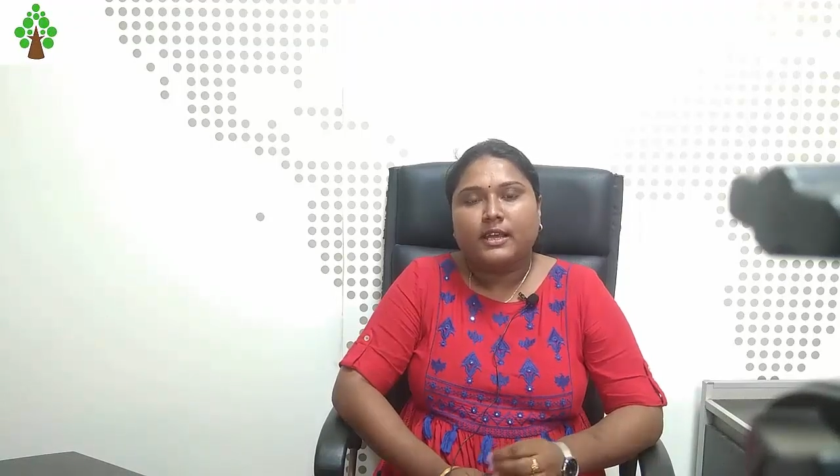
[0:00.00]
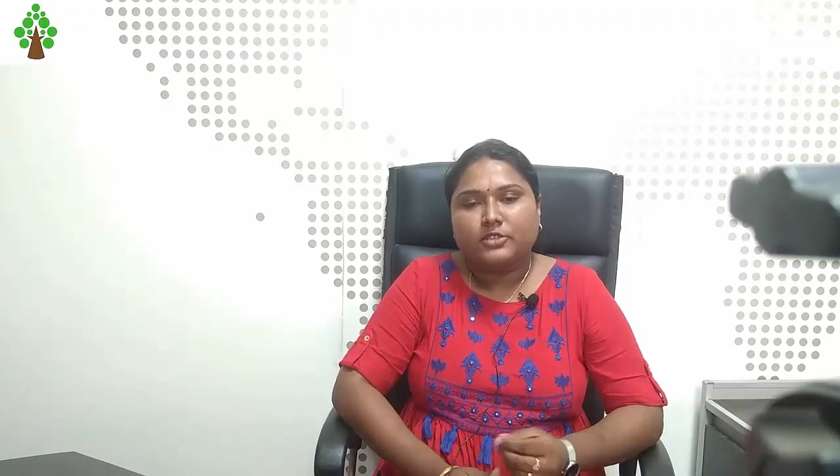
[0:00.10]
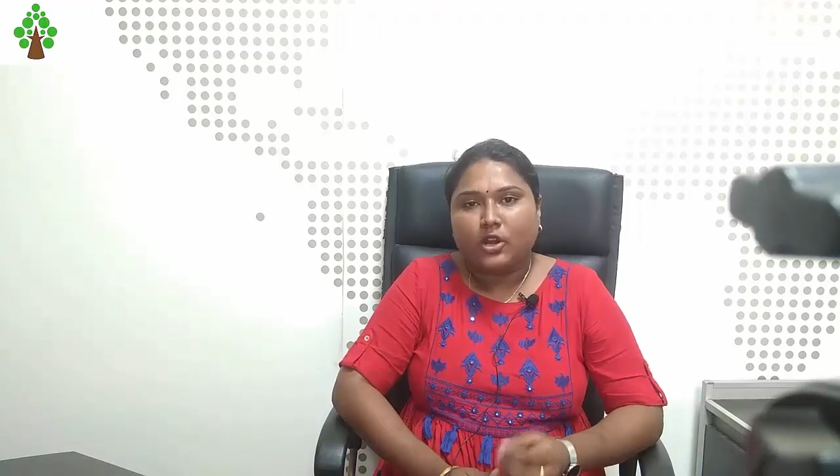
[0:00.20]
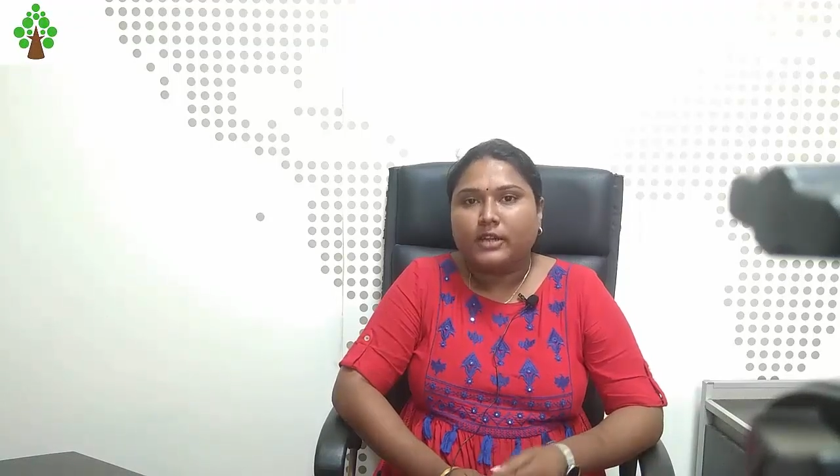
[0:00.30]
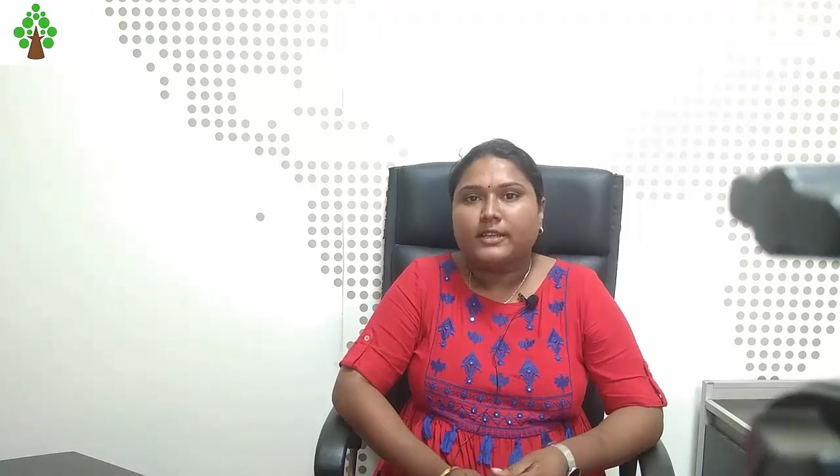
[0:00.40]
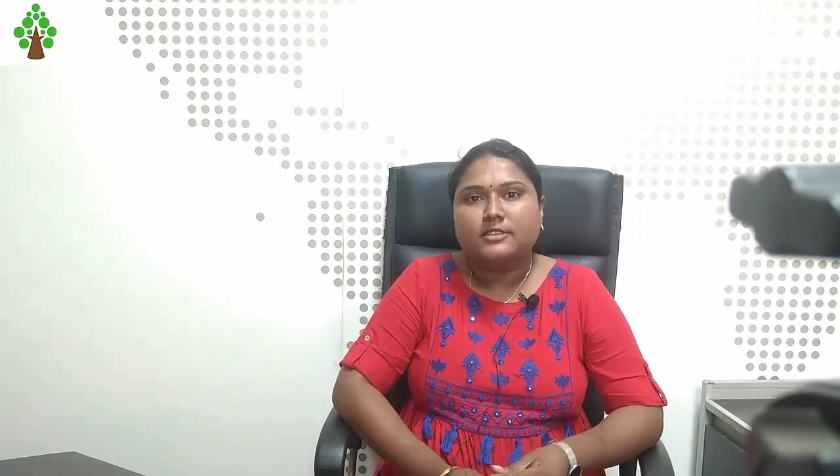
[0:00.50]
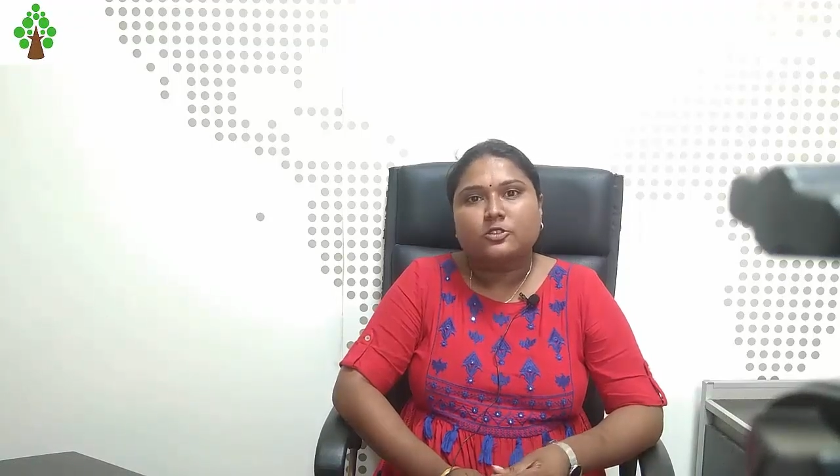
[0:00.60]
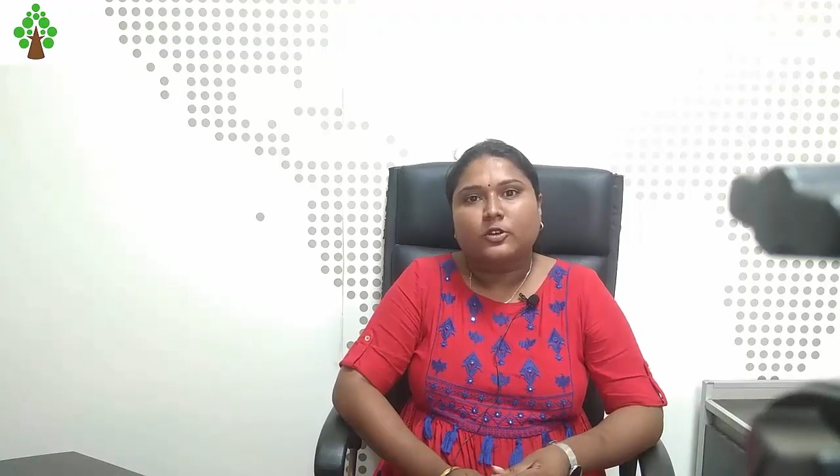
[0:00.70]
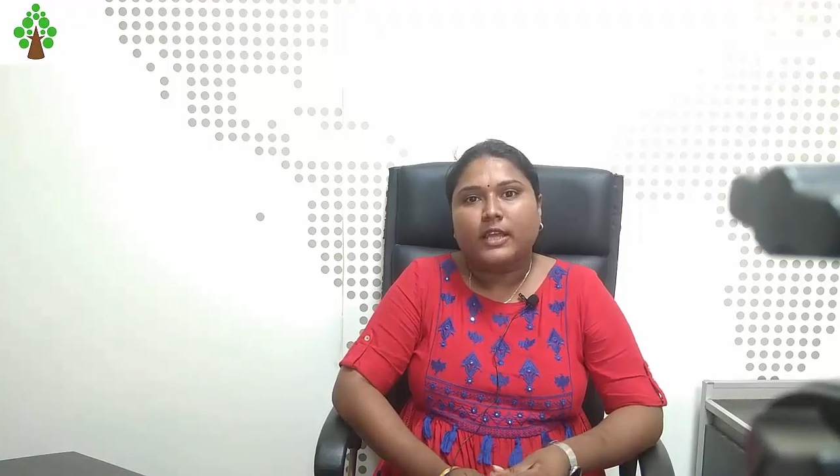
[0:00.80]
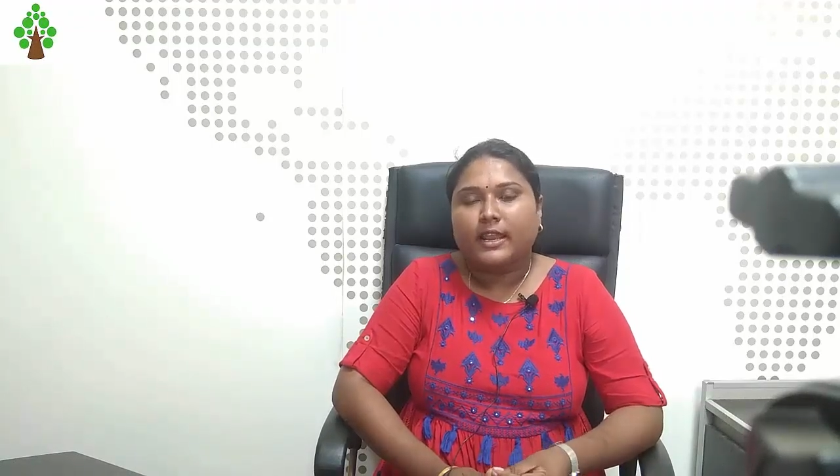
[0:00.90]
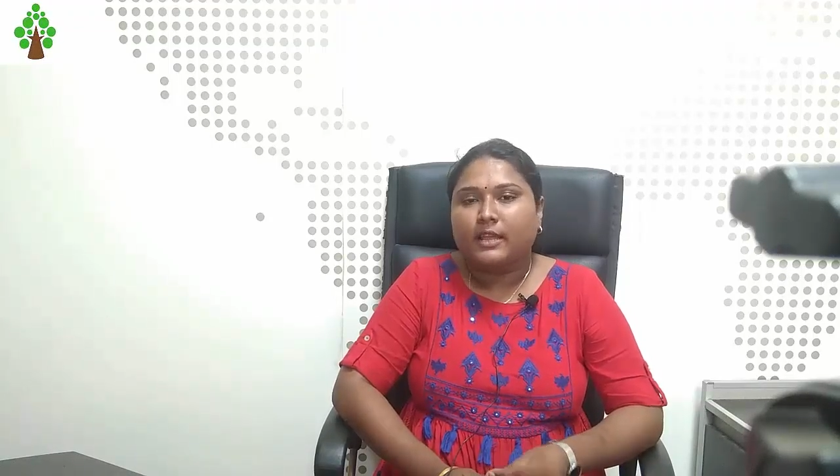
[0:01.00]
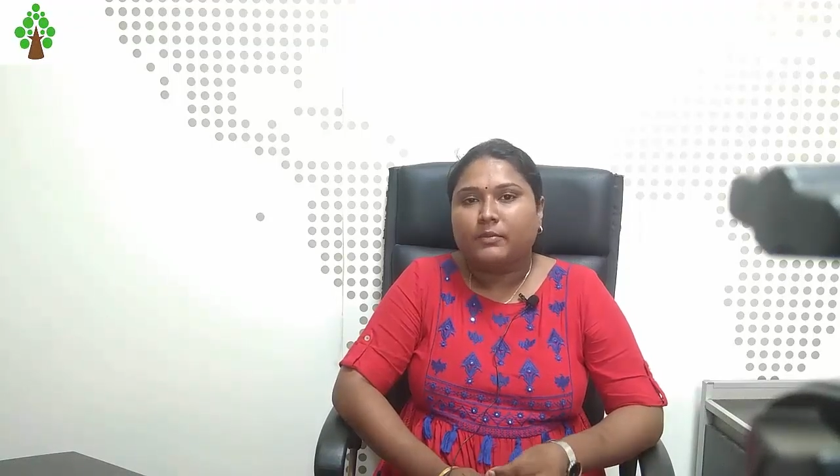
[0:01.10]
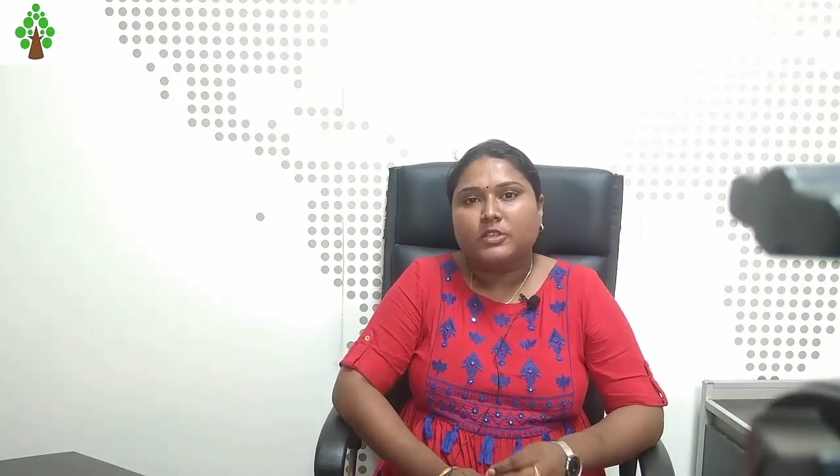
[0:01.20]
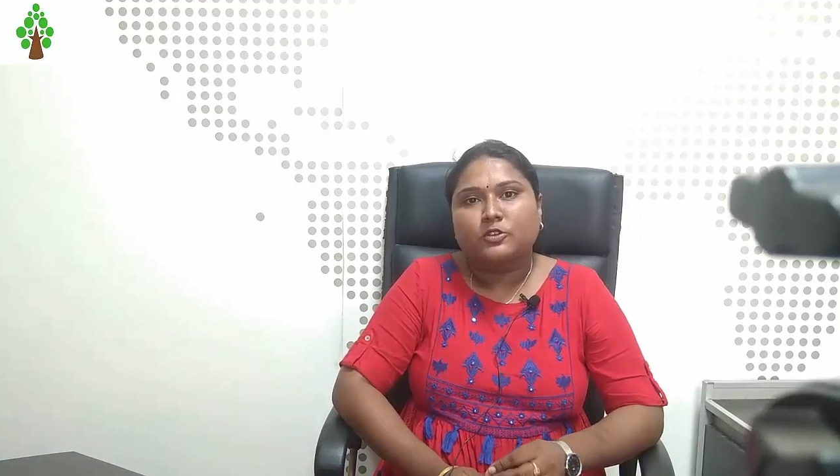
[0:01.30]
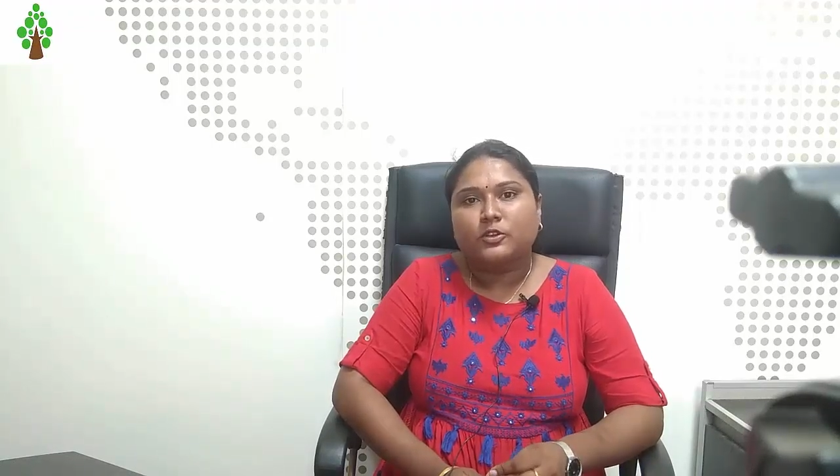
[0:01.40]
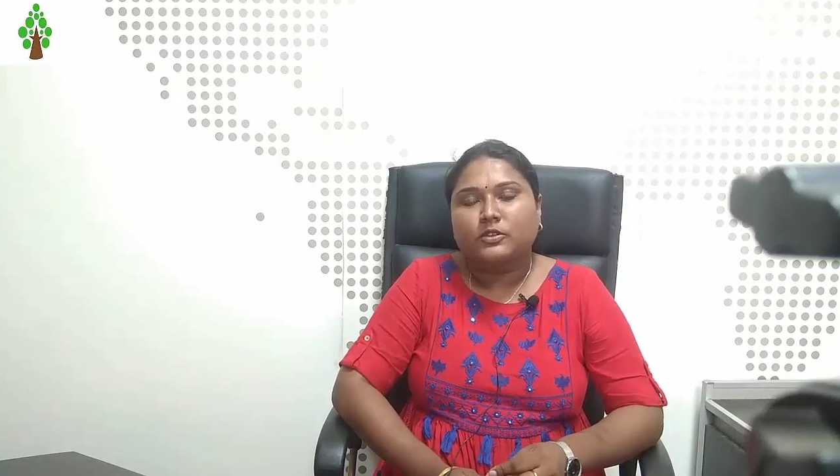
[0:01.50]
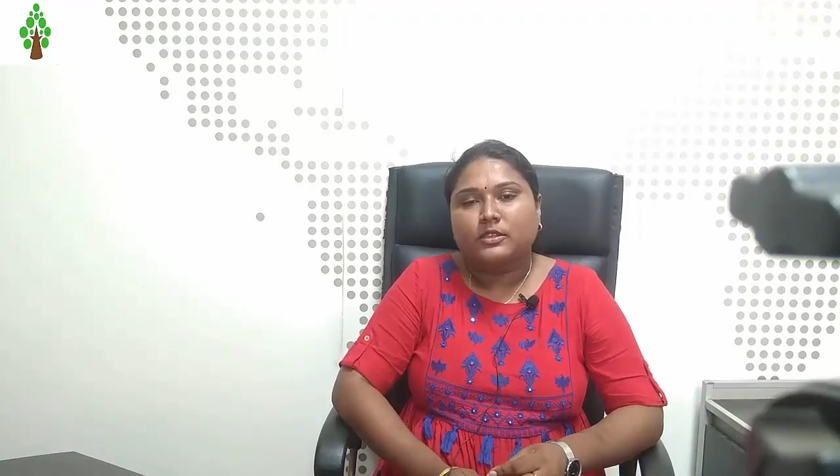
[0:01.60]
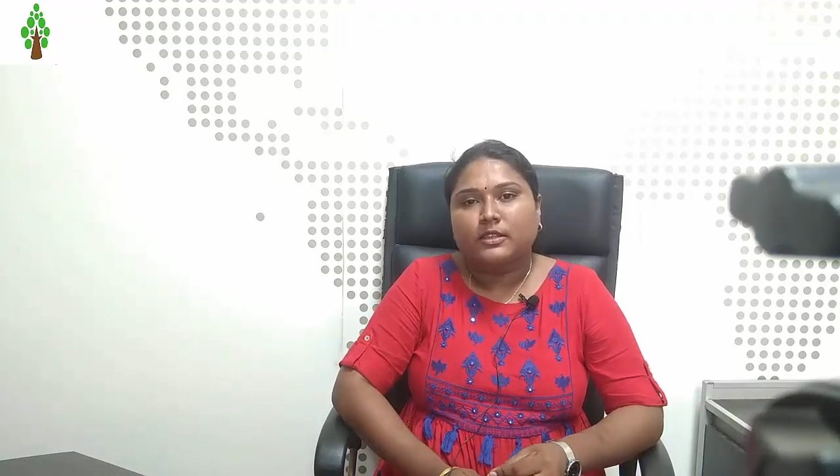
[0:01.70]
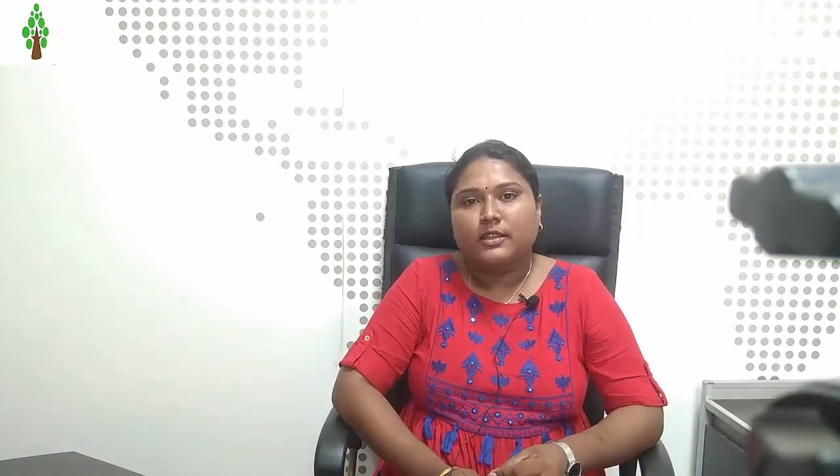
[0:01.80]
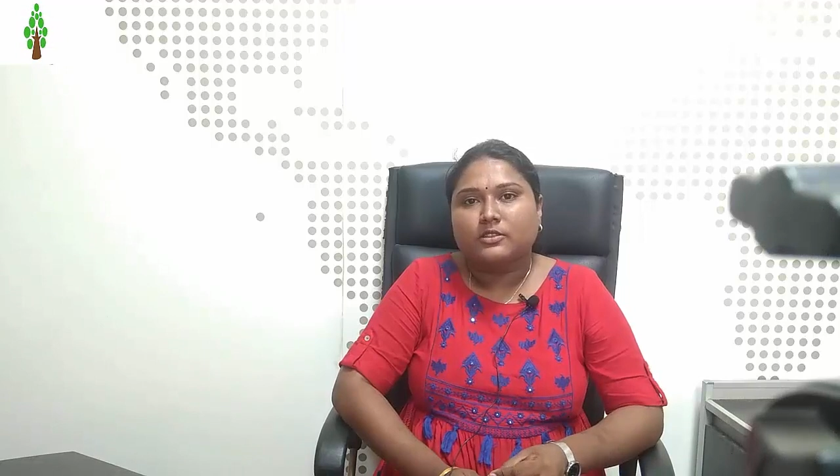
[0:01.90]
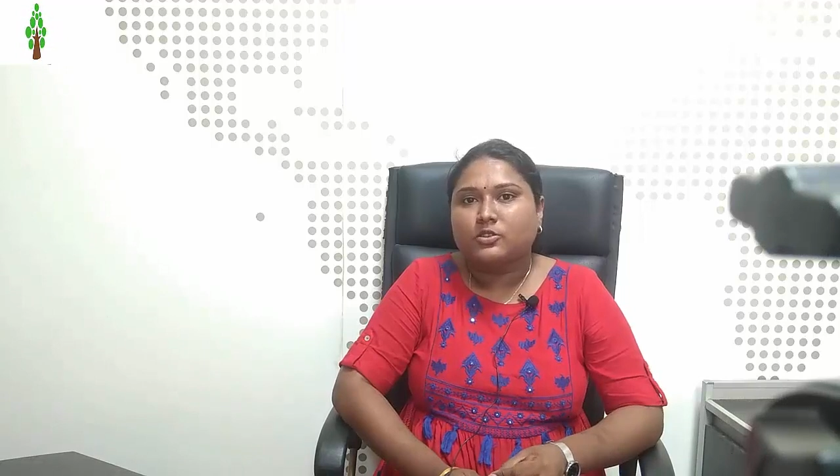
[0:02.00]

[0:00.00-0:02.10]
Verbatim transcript: ஷார்ட்கட்ஸோட எல்லாமே சொல்லி கொடுத்துருந்தாரு